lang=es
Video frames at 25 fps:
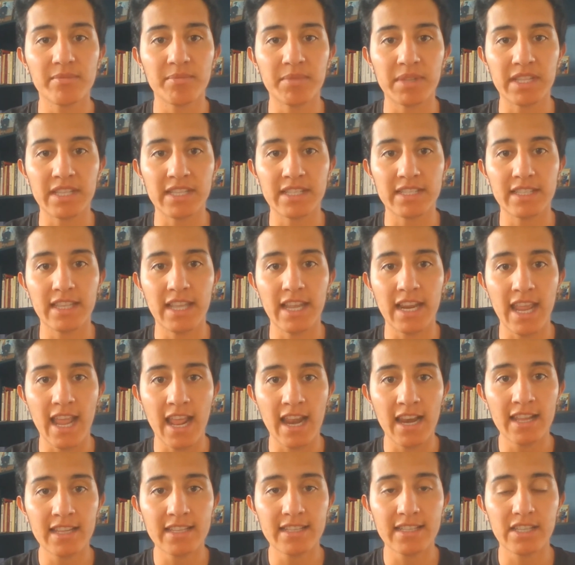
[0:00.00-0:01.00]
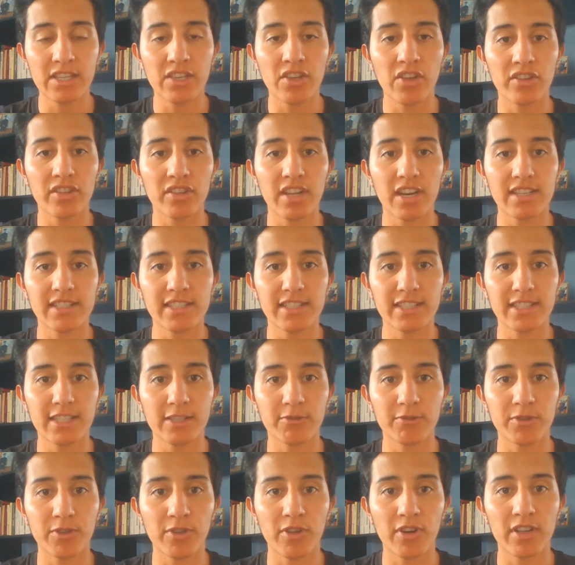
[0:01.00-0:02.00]
ministeriales y otras
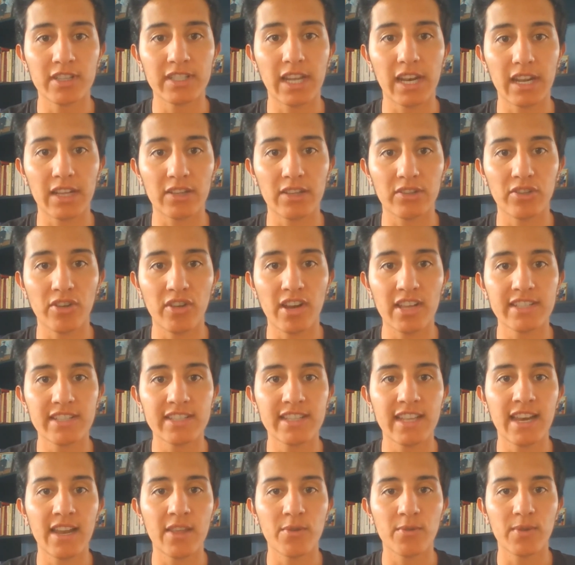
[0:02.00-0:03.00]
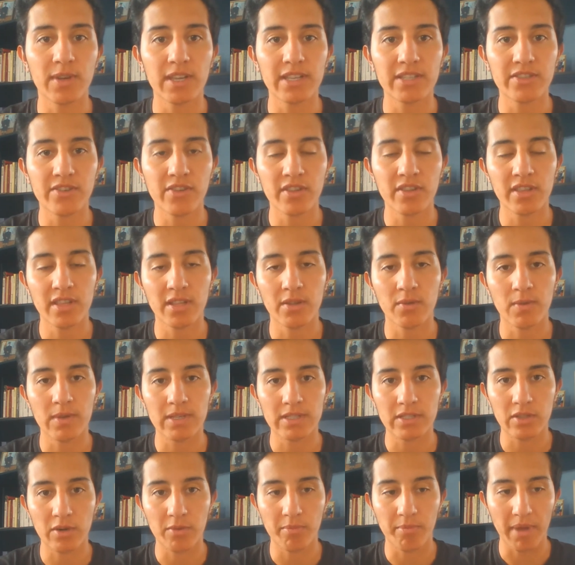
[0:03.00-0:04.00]
instituciones rectoras de la educación de
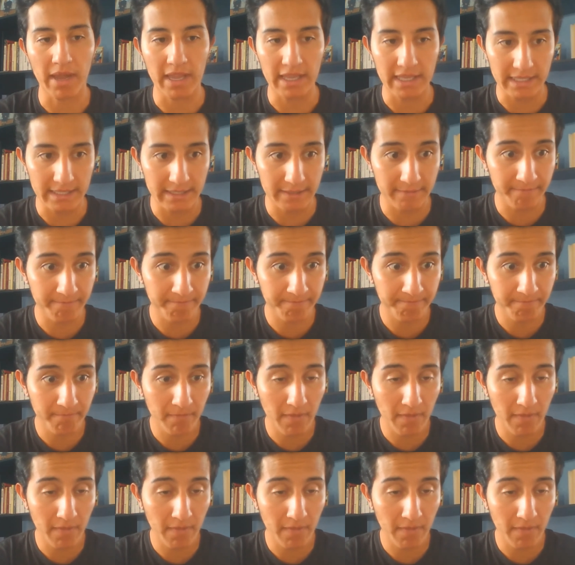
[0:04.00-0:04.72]
nuestro país.